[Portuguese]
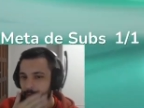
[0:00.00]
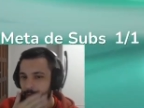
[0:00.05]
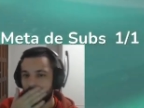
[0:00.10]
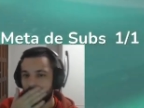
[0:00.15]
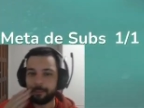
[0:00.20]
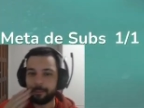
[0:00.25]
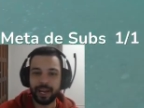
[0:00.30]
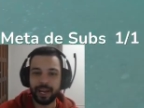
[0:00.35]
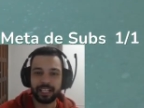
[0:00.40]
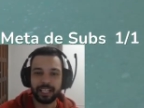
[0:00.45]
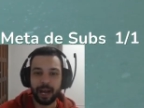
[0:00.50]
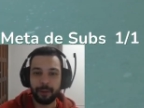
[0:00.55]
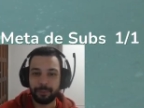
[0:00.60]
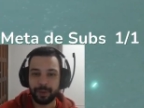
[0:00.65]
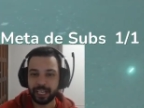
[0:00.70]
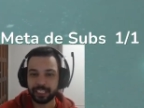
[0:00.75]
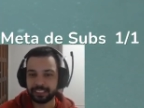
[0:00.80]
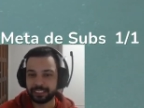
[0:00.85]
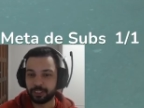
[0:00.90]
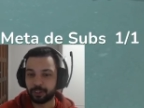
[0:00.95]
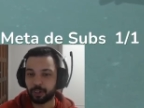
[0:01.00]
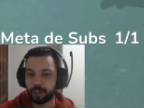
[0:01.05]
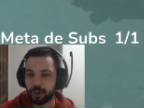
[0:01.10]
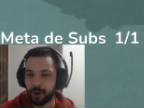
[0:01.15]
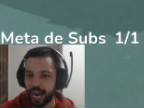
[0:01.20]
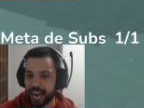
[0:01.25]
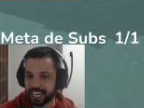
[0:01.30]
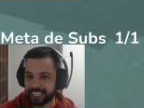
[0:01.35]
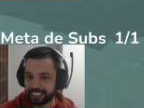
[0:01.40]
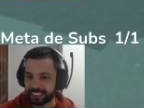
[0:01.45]
Aperta, aperta segura o
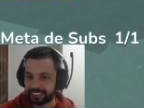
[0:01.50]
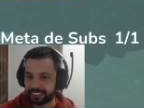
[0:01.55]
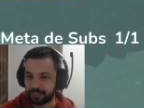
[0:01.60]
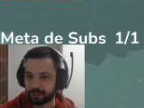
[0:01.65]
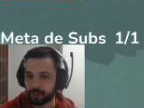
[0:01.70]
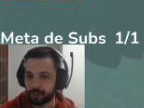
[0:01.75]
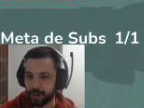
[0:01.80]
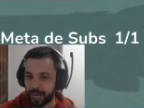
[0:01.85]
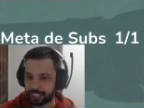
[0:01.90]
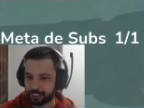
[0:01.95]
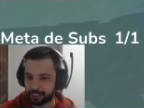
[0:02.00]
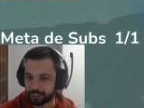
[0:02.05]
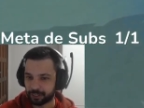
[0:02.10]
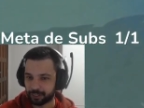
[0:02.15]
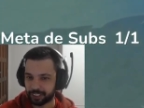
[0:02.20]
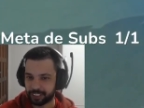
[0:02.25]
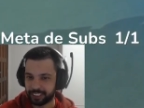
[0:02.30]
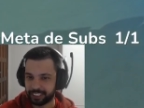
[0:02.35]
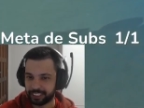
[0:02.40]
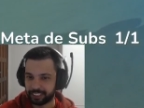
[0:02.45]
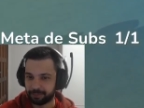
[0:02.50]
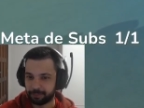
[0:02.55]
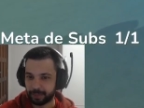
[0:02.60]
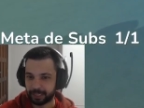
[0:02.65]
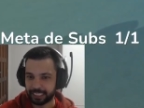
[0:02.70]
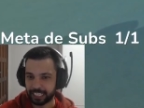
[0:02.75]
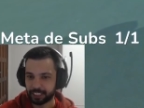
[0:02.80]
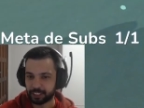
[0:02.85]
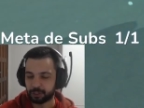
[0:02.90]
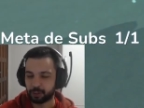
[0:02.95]
E aí, segura o E do Zongli pra
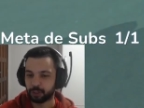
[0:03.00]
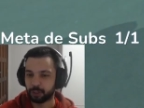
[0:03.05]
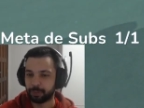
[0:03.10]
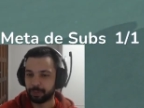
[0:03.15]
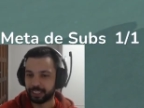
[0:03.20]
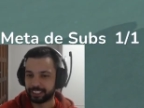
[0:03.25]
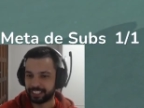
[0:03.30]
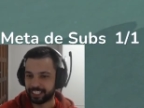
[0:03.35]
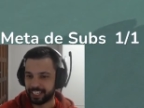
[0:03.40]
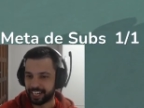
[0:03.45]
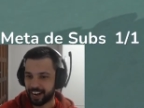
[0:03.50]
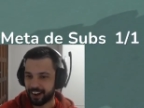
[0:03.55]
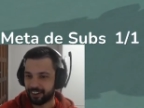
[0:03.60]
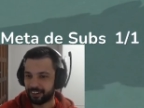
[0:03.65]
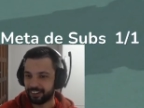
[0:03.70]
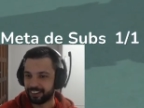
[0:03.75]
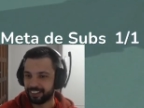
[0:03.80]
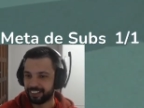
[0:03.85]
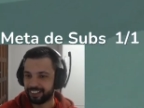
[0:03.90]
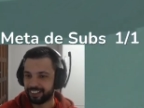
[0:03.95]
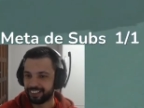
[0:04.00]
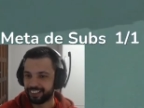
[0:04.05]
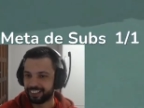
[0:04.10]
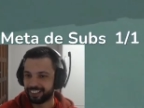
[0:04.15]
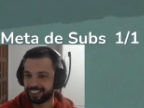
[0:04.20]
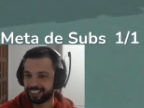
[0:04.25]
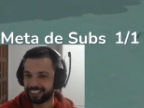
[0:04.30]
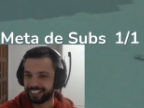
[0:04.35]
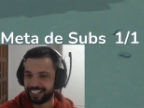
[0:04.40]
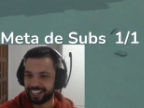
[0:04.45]
dar escudo pra geral.
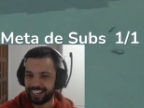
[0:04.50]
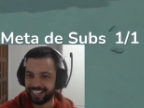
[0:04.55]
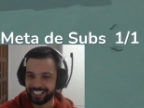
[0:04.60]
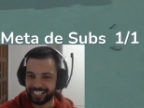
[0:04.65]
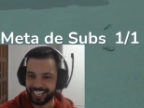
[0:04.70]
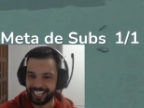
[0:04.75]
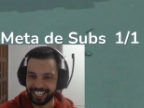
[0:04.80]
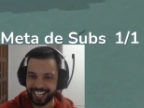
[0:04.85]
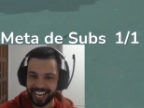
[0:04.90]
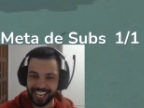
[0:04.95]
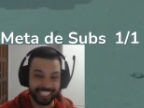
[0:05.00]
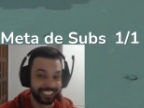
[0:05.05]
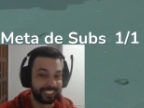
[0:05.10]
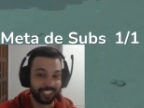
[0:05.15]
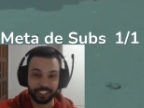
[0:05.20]
Olha lá, olha lá, ele só...